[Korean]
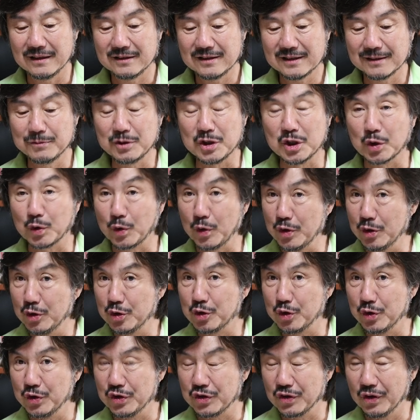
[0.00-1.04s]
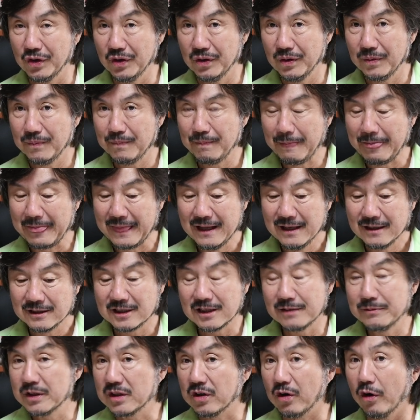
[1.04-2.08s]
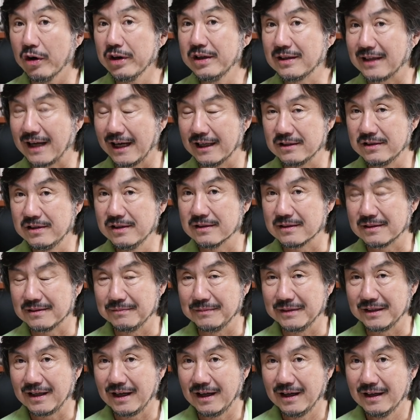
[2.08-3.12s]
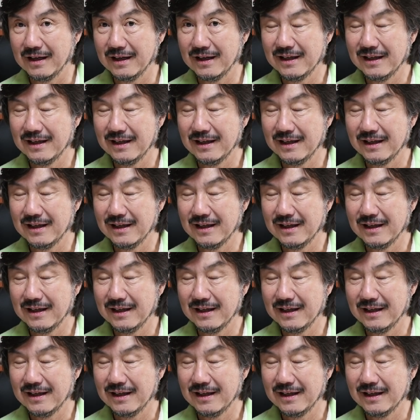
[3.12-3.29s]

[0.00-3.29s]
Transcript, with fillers: 지금 짓고 있는 중이죠. 지금은 거의 다 지었습니다.